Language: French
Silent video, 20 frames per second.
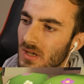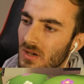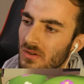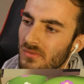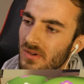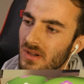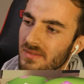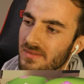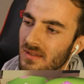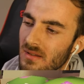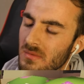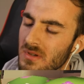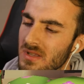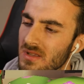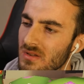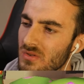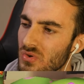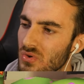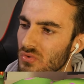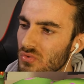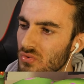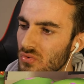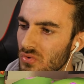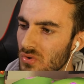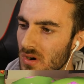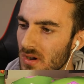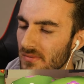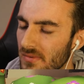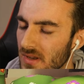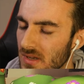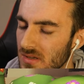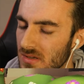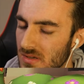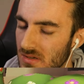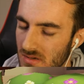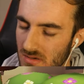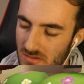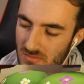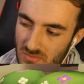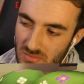Et on va terminer du coup avec
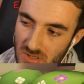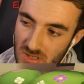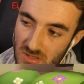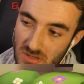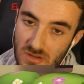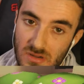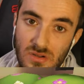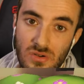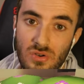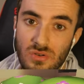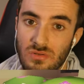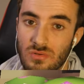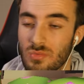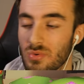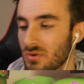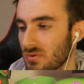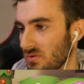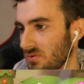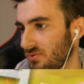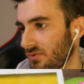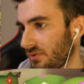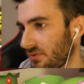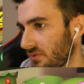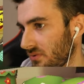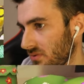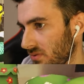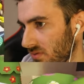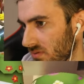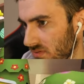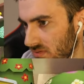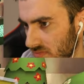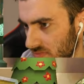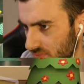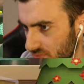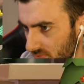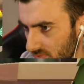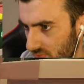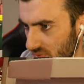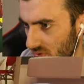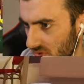bah, rebelote.
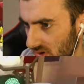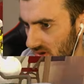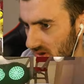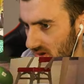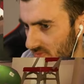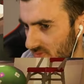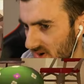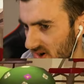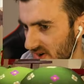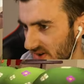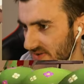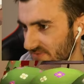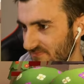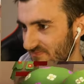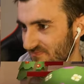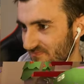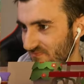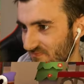à Paris.